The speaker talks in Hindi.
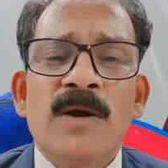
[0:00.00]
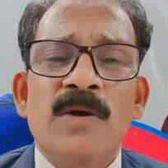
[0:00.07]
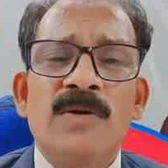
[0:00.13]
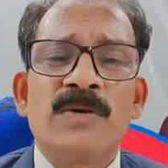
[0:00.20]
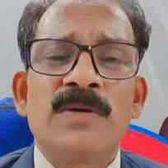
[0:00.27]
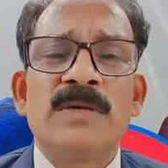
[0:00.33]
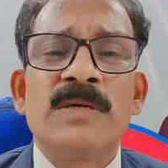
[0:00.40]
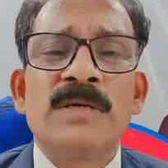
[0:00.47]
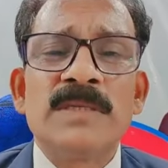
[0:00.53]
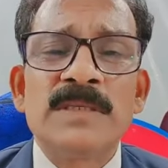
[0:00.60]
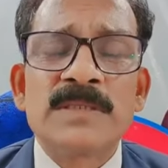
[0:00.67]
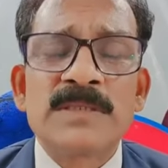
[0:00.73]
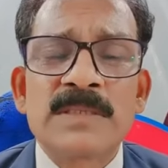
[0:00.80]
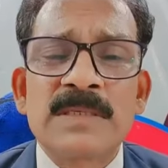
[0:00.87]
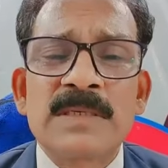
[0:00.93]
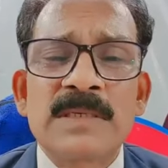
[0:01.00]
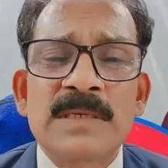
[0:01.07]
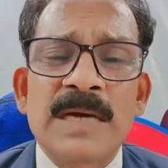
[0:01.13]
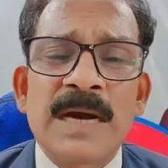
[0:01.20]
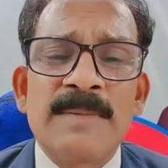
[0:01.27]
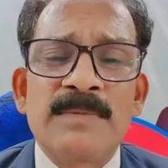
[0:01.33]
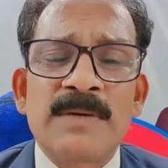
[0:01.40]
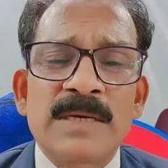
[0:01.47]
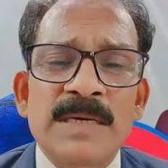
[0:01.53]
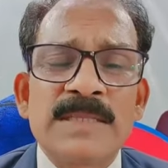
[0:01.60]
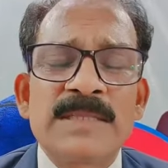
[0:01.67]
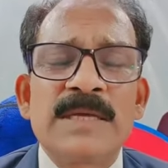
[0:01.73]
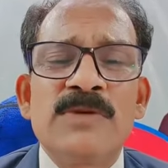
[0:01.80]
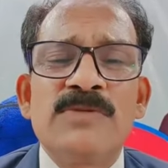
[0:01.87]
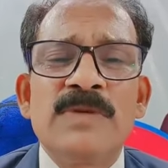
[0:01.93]
और काम
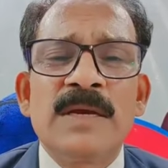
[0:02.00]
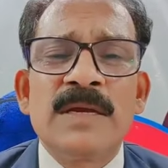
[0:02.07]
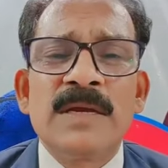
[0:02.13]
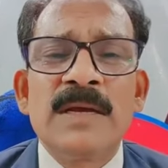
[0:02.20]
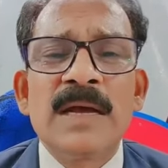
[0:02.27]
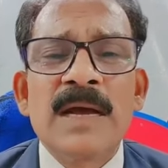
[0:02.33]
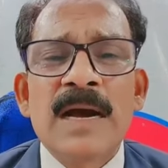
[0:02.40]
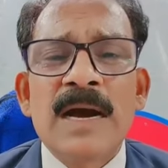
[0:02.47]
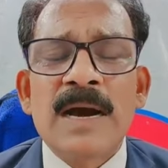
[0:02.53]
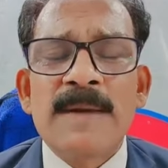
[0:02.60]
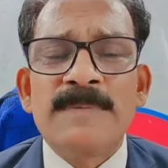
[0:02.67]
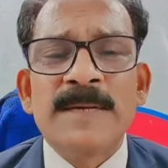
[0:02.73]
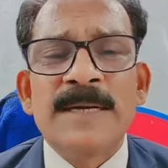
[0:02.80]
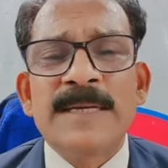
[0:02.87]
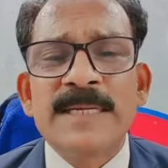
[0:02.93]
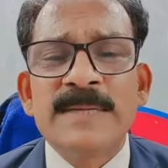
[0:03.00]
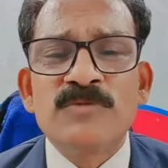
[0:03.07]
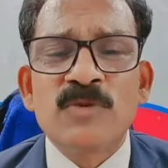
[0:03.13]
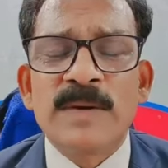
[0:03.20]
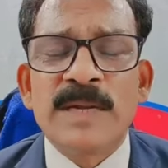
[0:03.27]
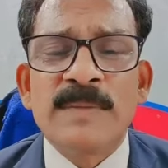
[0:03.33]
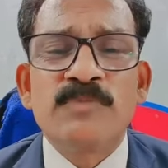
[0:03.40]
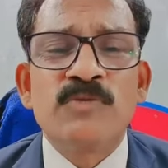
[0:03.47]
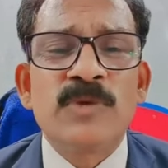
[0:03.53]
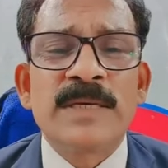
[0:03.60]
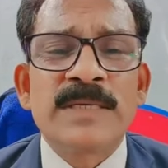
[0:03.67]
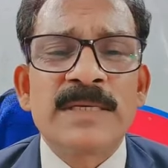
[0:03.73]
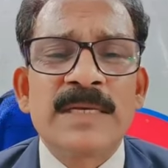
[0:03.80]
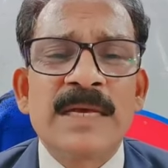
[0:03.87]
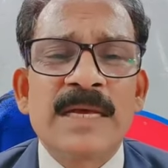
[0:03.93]
करते हुए अपने ड्रीम तो मैंने पूरे
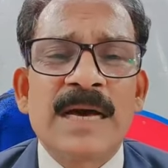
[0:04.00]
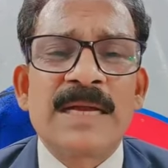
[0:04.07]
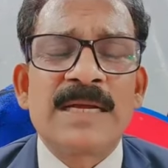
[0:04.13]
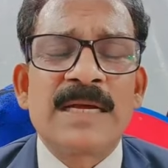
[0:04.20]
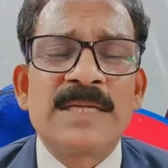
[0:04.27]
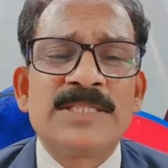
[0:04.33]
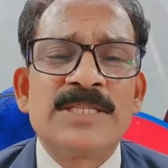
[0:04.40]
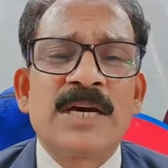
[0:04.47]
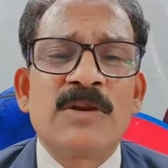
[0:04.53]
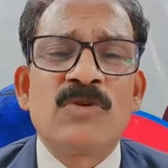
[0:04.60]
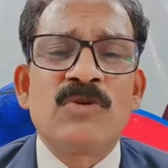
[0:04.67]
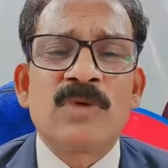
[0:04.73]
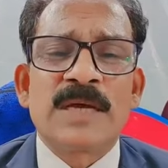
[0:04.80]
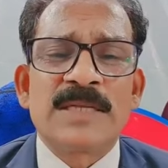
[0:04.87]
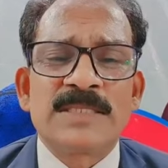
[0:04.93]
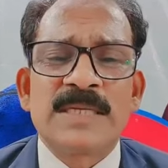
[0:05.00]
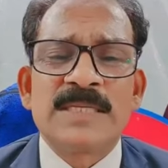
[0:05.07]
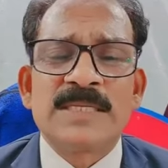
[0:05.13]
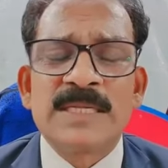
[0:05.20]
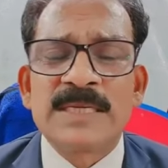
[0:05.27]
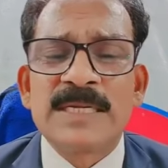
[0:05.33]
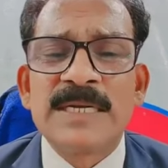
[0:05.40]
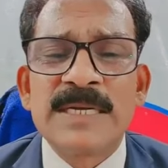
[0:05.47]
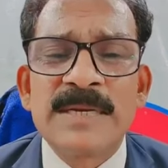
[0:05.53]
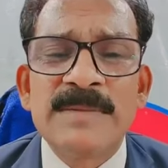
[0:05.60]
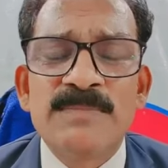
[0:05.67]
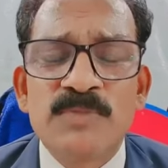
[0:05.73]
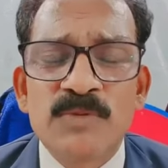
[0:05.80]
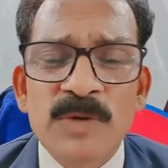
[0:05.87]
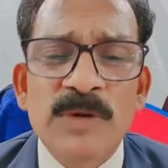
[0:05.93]
किए और हजारों लोग ऐसे हैं जिनके
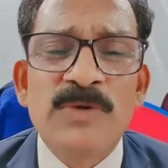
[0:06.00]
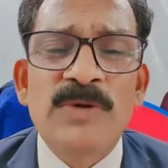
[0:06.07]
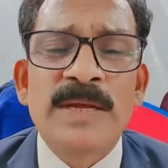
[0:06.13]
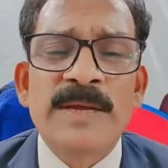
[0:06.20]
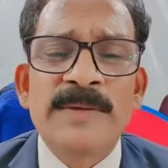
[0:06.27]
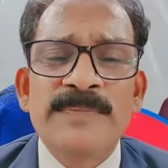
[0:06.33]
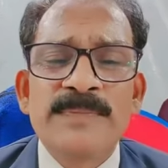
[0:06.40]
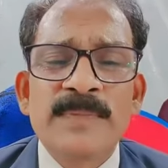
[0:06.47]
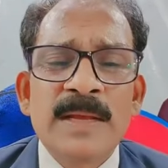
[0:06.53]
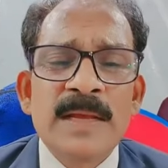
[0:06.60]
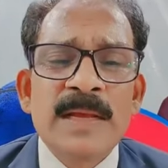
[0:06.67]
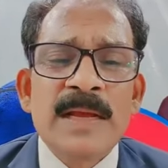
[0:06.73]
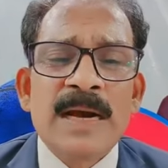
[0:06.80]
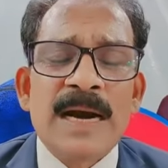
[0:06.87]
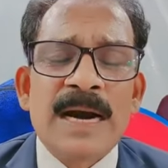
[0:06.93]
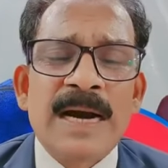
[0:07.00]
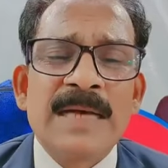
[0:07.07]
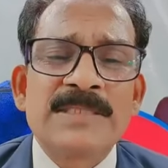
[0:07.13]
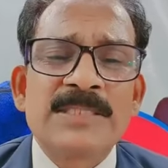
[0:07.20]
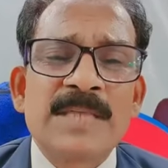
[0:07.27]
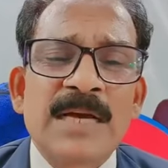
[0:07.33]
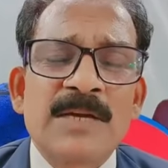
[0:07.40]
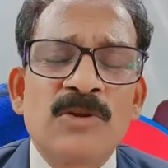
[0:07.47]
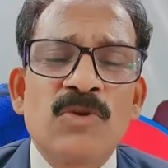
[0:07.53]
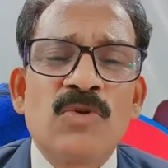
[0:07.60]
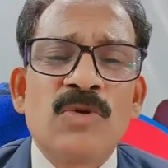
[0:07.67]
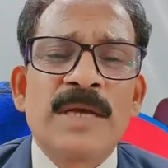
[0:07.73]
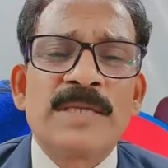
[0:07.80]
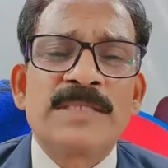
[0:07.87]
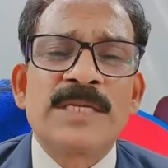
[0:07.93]
ड्रीम पूरे हो रहे हैं आज सैकड़ों
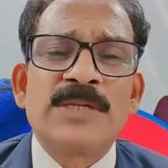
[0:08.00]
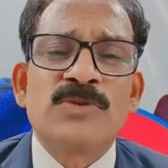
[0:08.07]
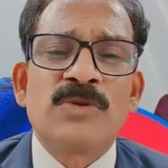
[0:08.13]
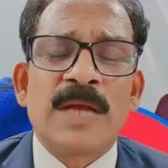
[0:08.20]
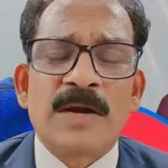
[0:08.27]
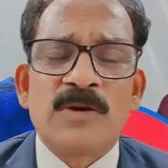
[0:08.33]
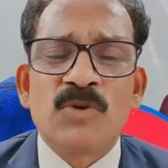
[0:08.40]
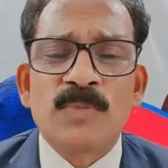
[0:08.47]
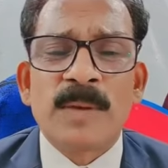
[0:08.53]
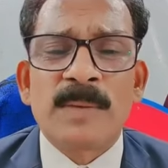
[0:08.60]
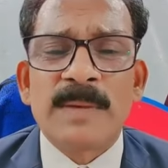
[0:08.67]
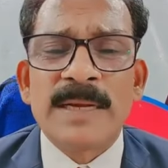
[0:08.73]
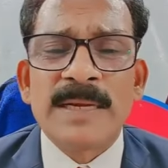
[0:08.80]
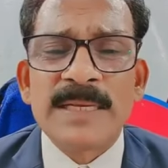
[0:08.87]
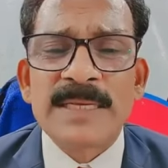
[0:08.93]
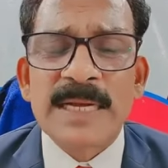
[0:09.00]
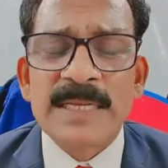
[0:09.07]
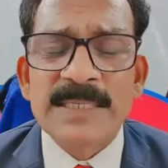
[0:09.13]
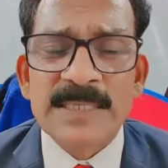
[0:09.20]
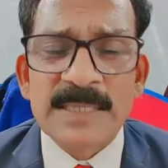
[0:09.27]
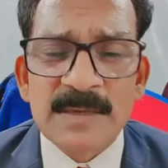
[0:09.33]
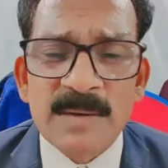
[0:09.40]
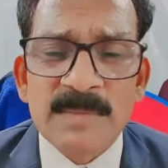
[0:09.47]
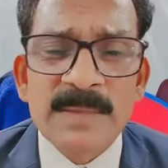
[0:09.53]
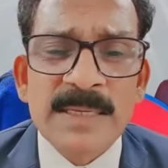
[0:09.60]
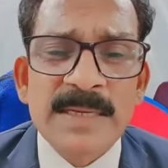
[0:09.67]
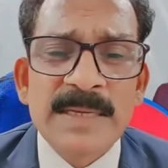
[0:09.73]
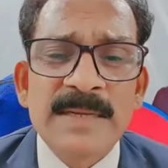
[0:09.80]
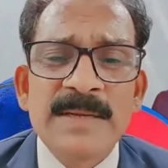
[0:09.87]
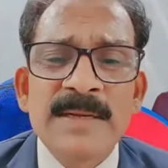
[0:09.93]
लोग ऐसे हैं जो लाखों रुपये महीने की आज इनकम ले
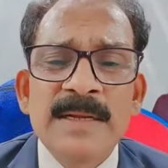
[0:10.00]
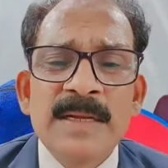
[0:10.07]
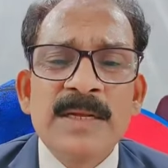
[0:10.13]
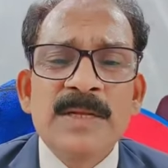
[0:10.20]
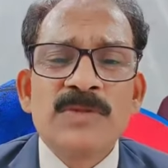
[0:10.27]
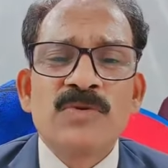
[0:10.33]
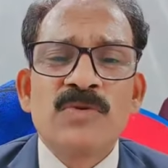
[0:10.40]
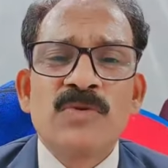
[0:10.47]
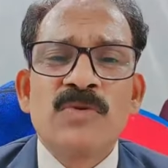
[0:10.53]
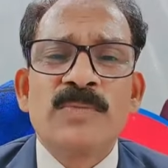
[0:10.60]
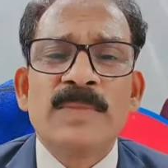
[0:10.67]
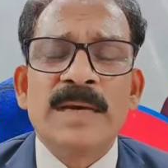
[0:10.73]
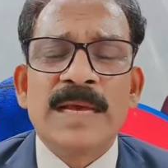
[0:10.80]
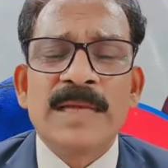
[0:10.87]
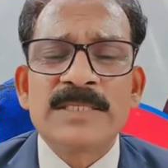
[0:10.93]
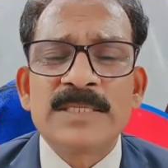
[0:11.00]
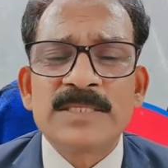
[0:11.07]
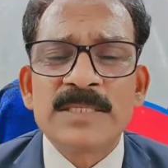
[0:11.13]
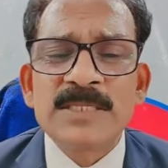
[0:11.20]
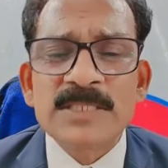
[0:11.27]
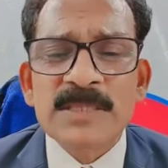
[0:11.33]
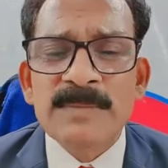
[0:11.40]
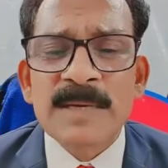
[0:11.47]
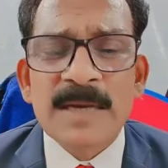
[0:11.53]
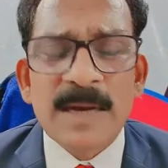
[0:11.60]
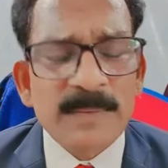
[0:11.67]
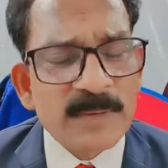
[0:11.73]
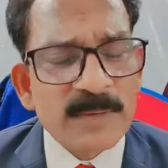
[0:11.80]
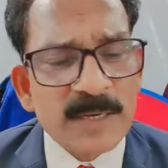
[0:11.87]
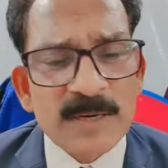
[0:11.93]
रहे हैं तो मैं ऐसे सिस्टम में
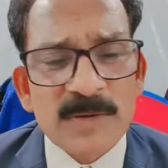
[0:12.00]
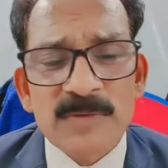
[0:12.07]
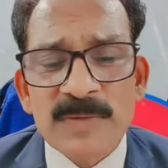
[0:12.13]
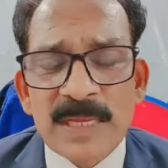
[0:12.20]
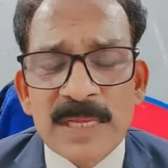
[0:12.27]
काम कर रहा हूँ